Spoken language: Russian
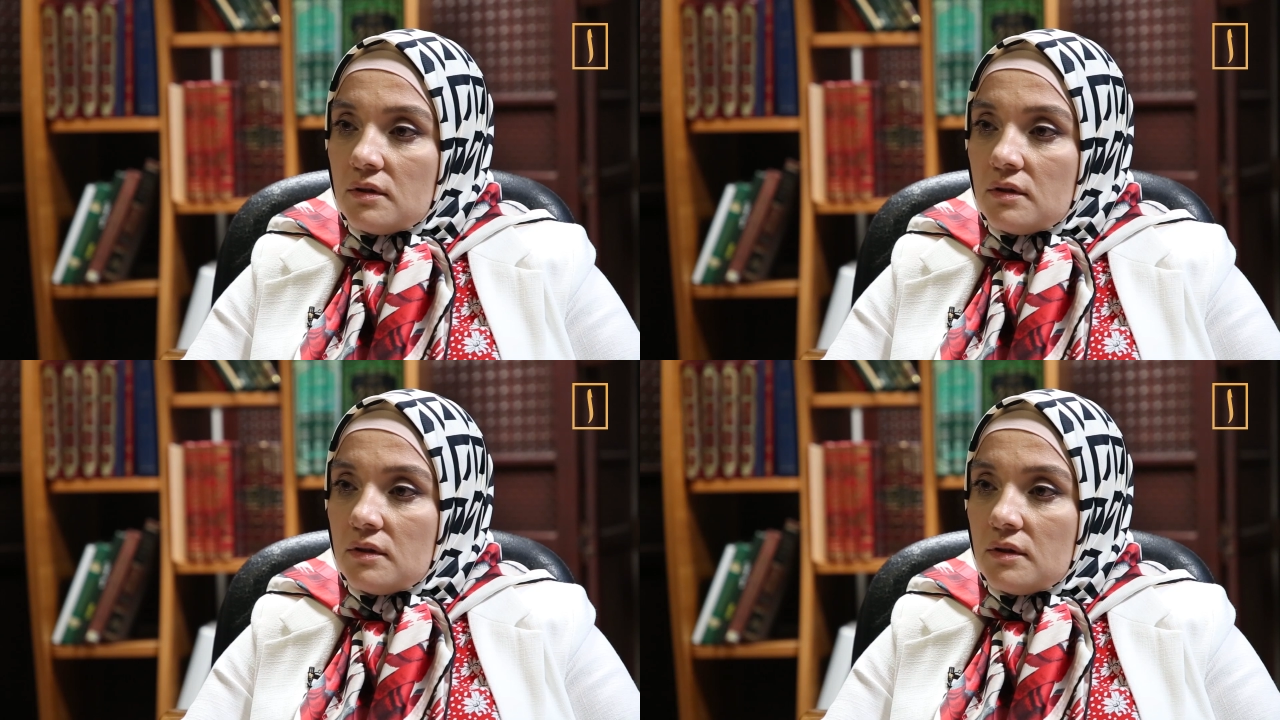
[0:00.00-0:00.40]

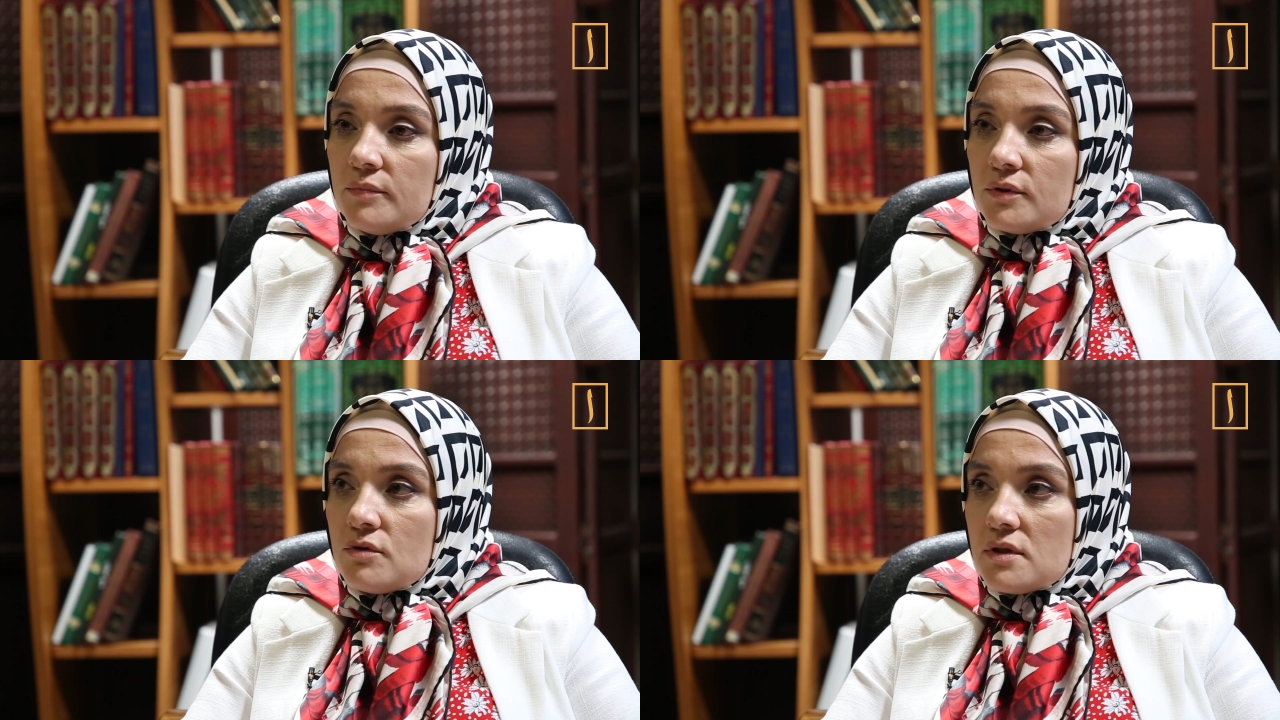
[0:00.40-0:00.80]
э,
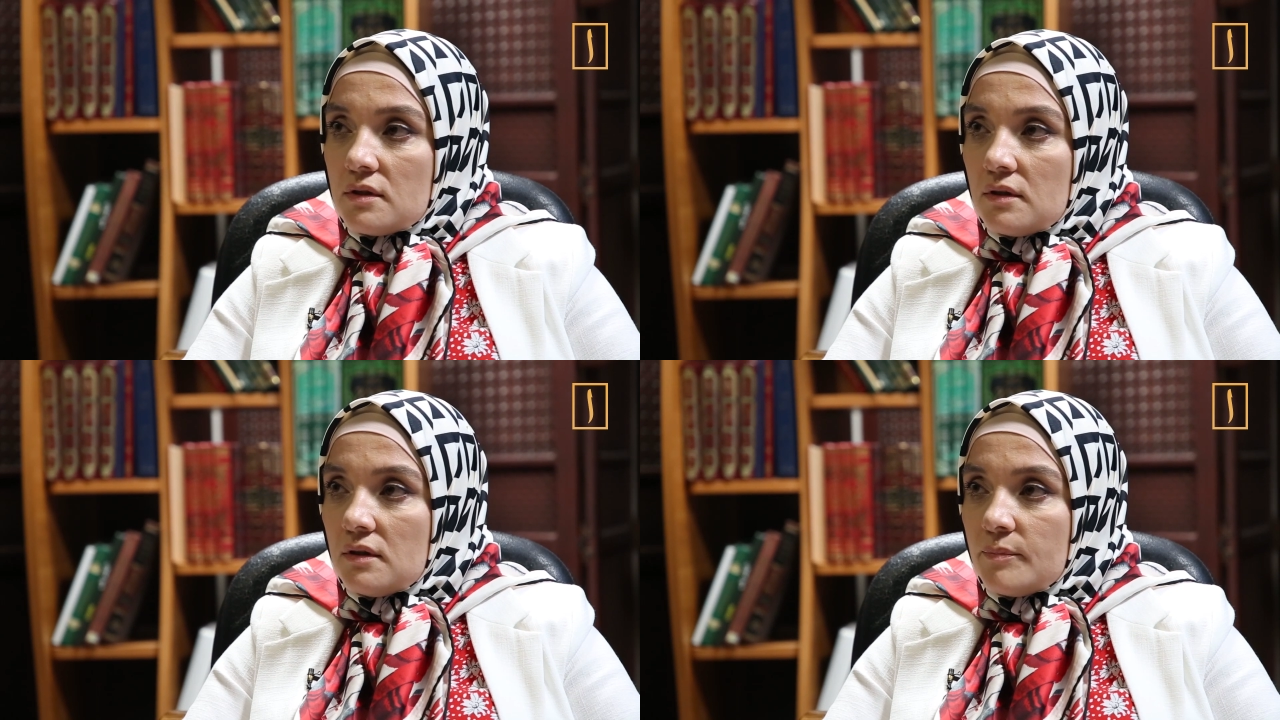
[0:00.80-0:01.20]

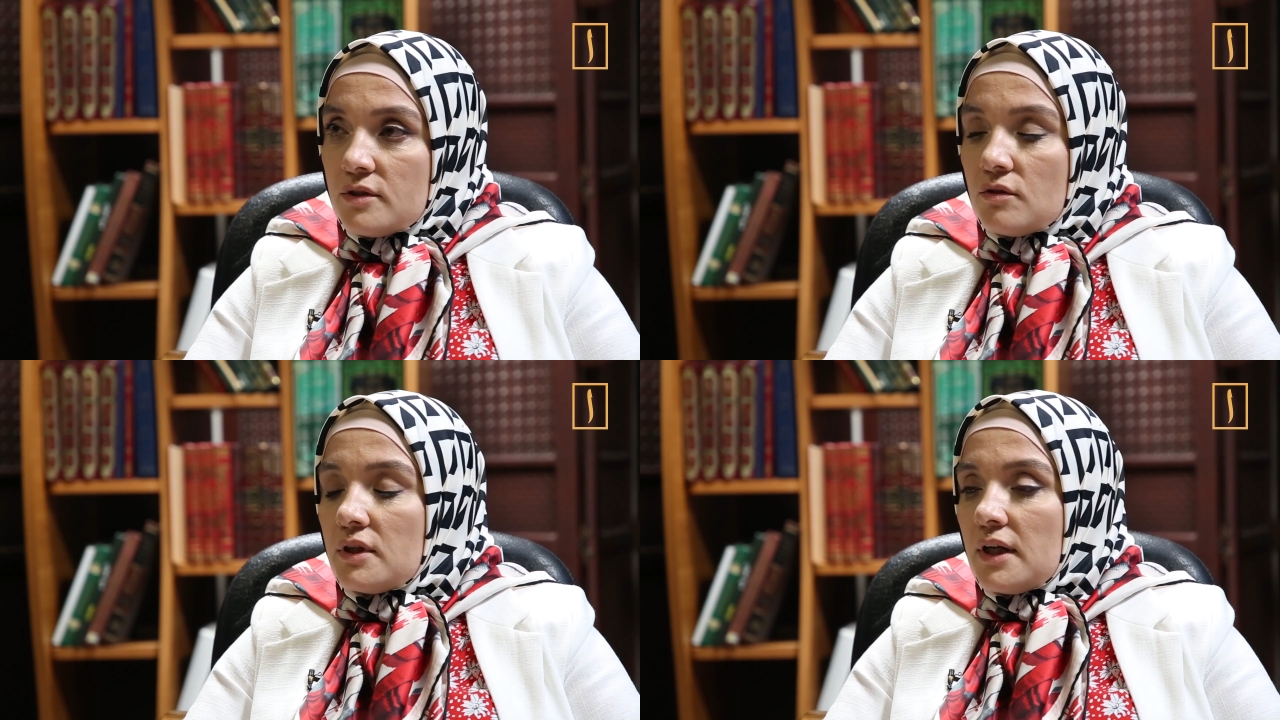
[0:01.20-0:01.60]
берутся
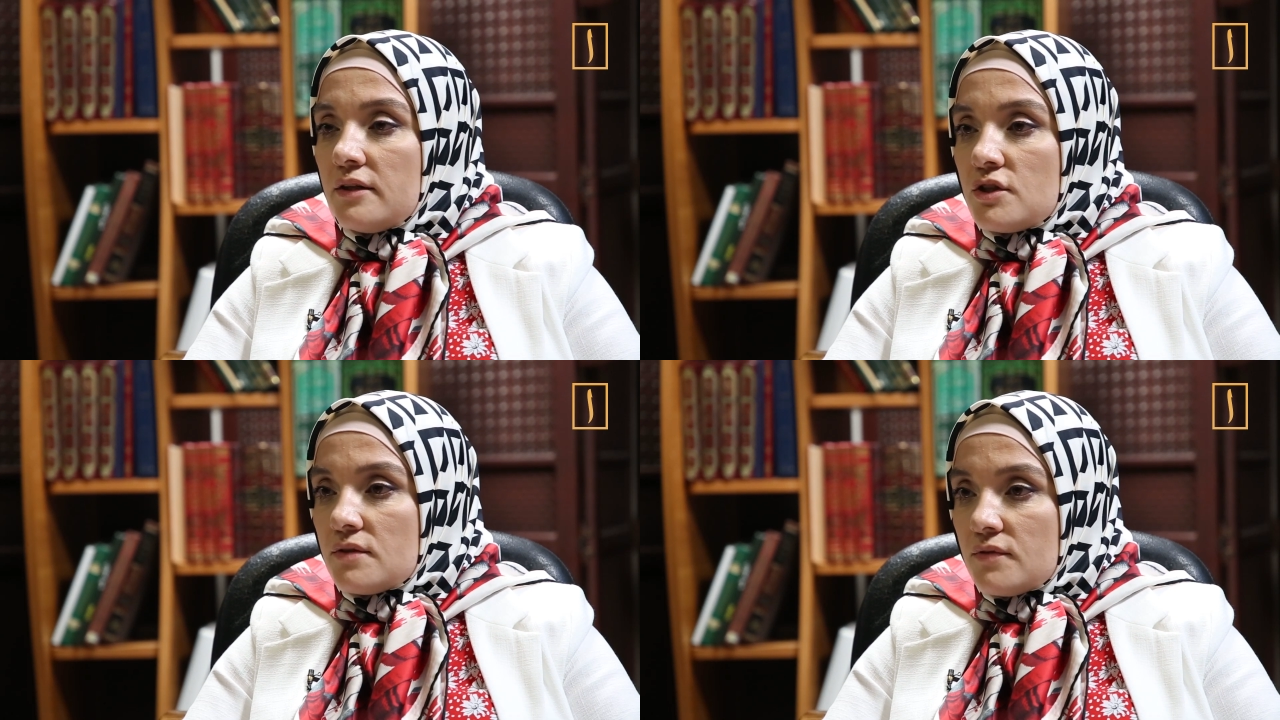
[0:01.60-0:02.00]
определенное
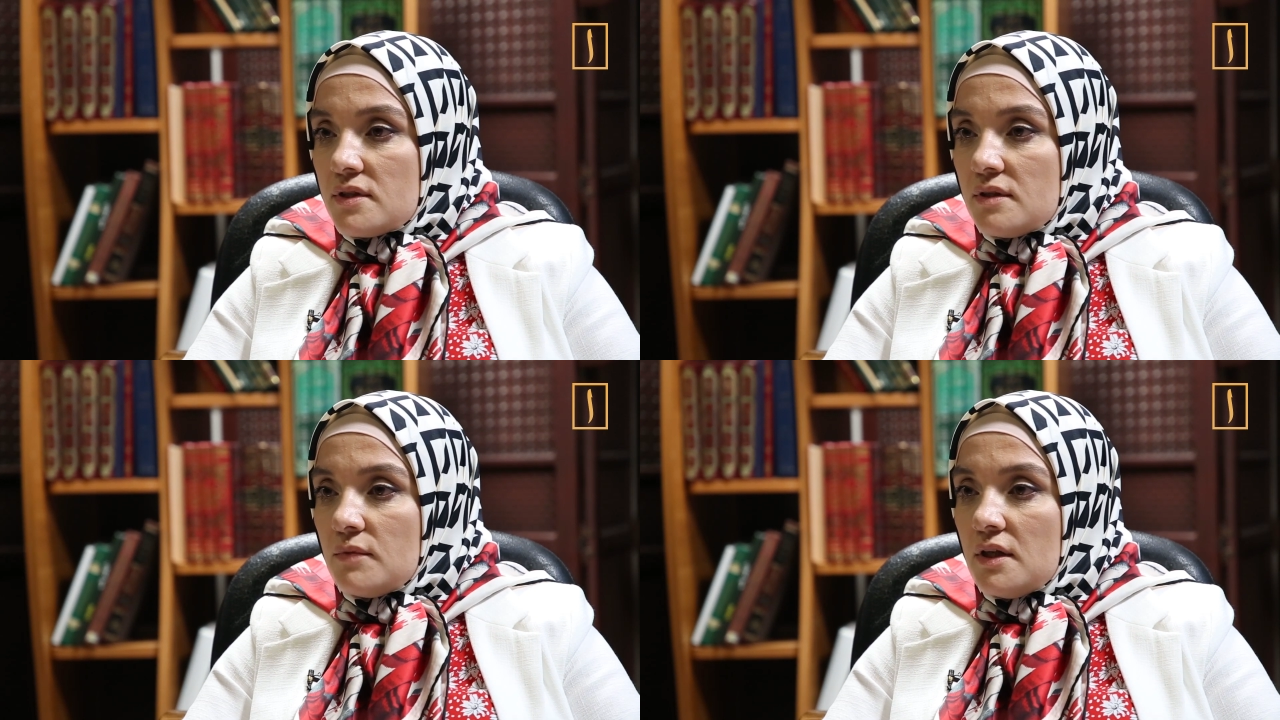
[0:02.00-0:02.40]
количество
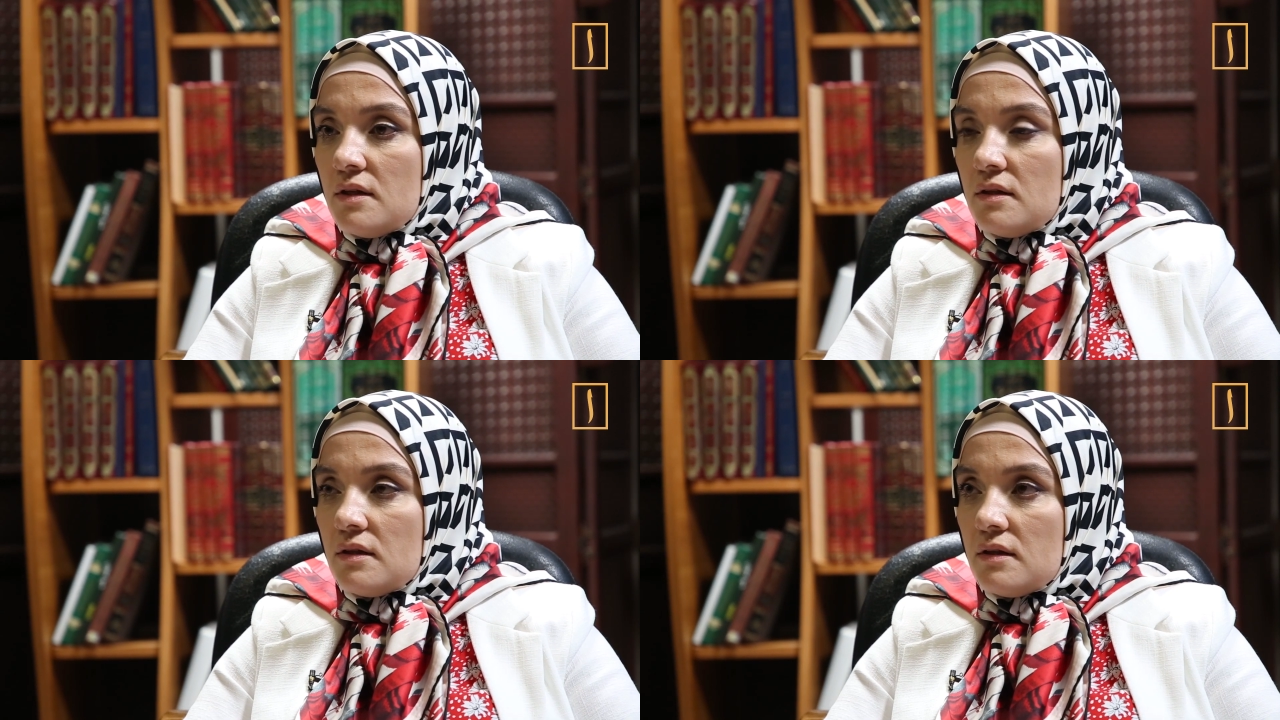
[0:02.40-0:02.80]

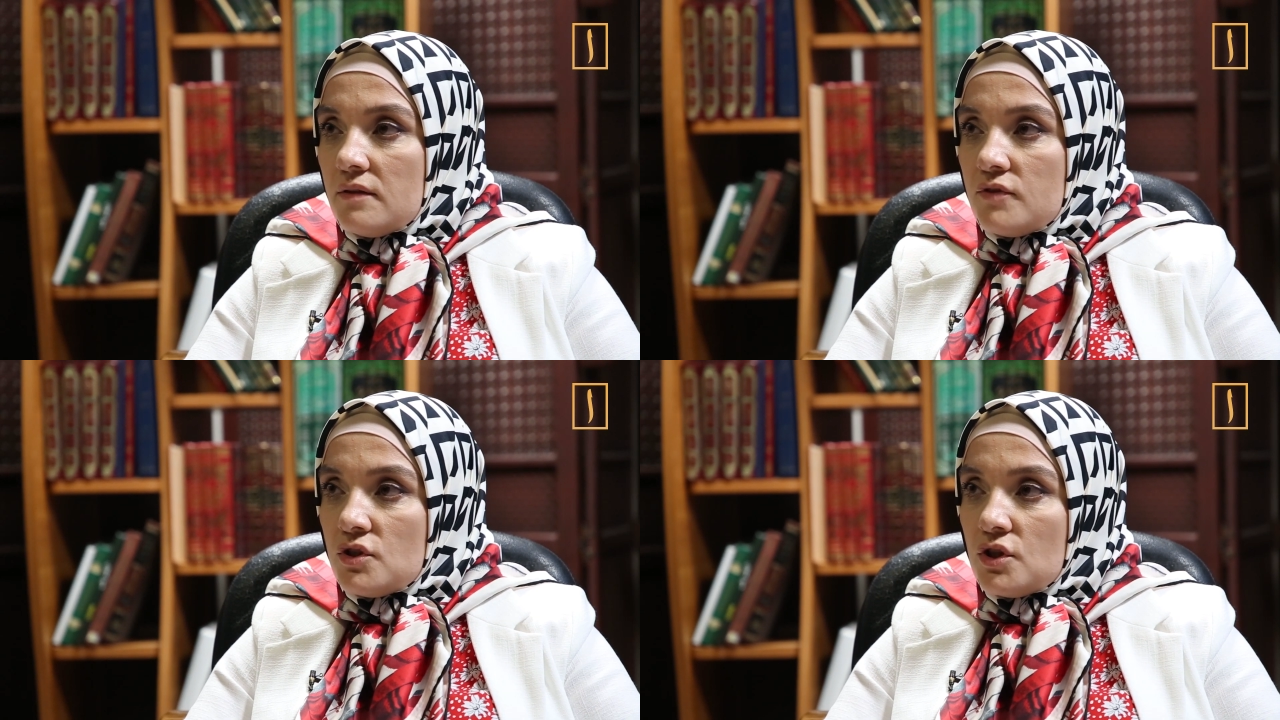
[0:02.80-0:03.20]
семей,
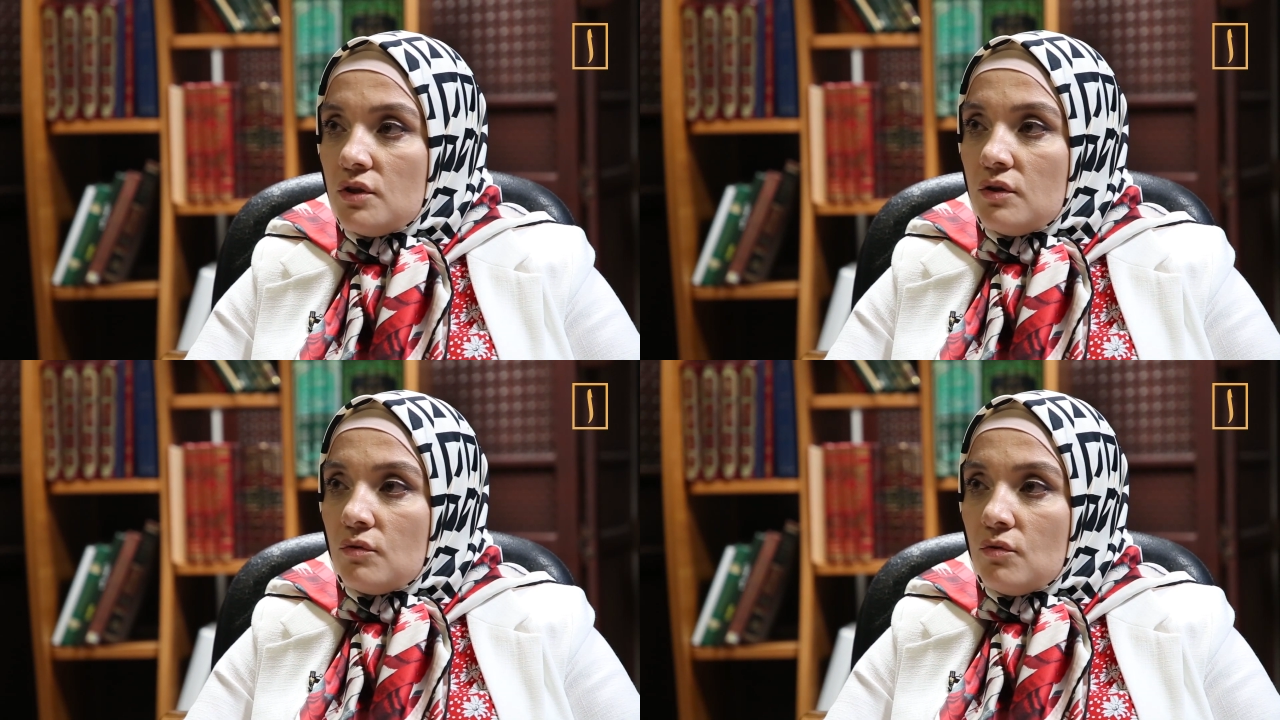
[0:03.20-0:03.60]
и в
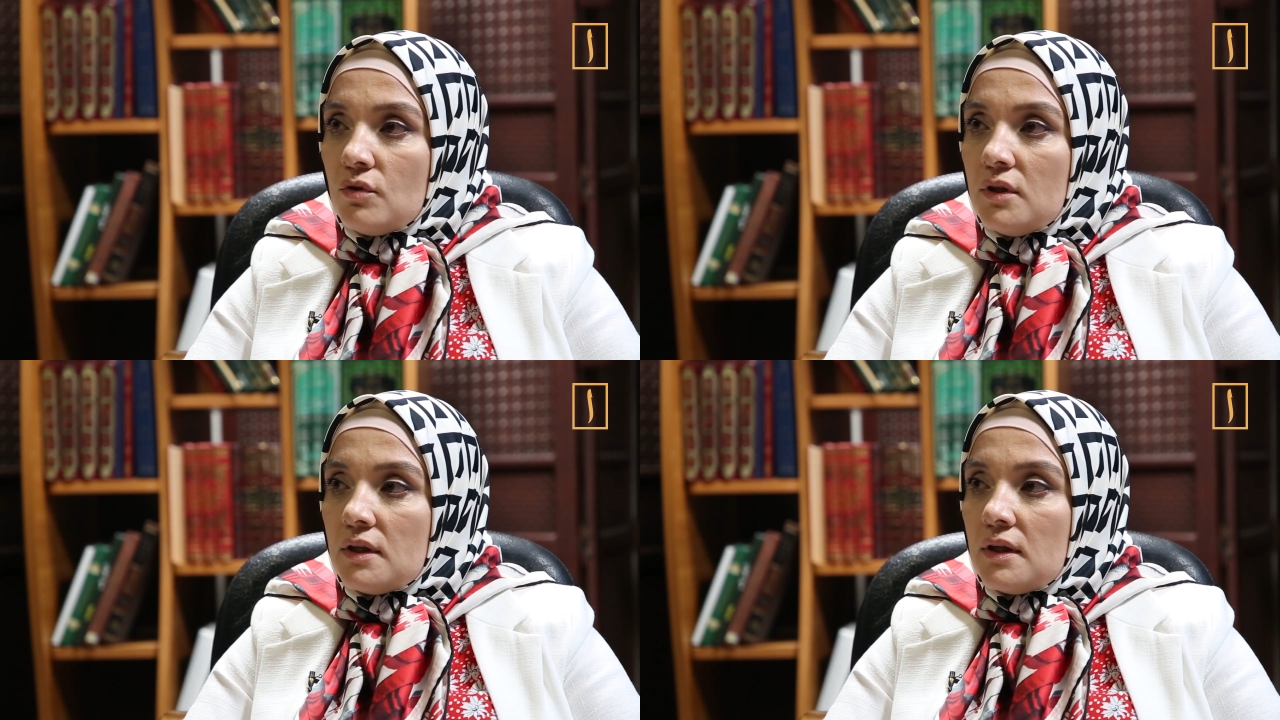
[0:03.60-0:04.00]
течение
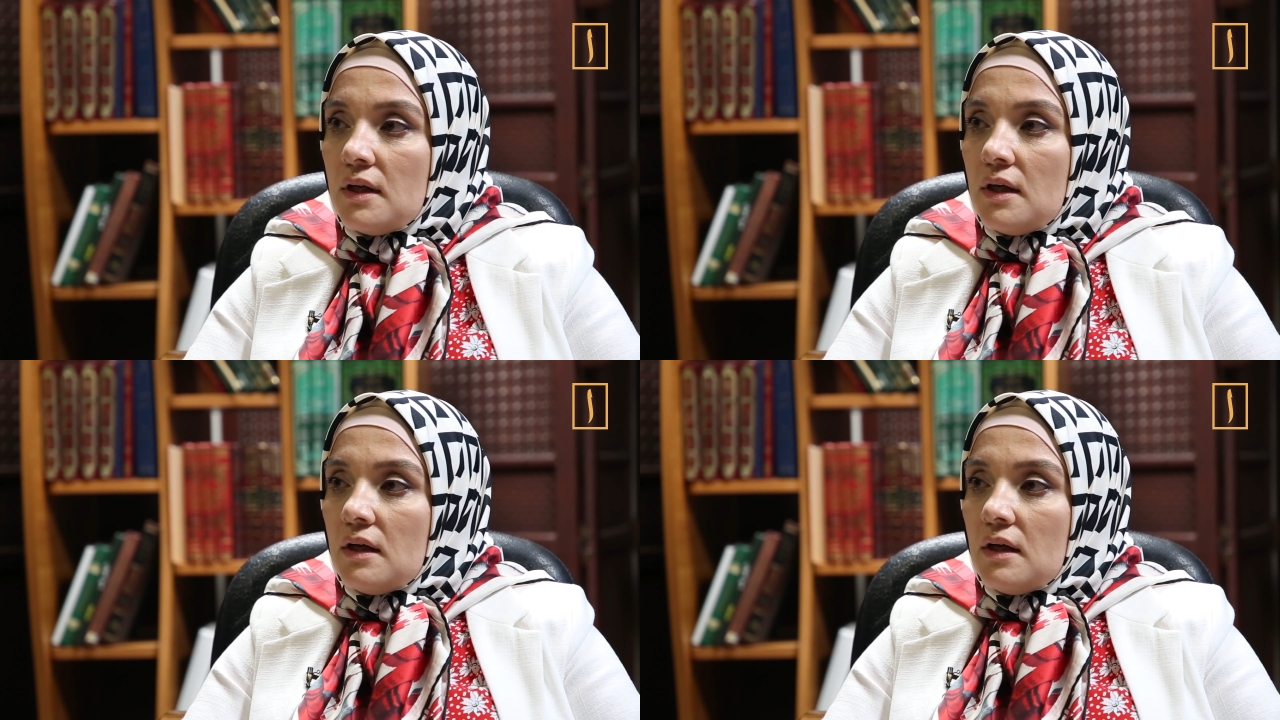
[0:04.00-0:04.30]
года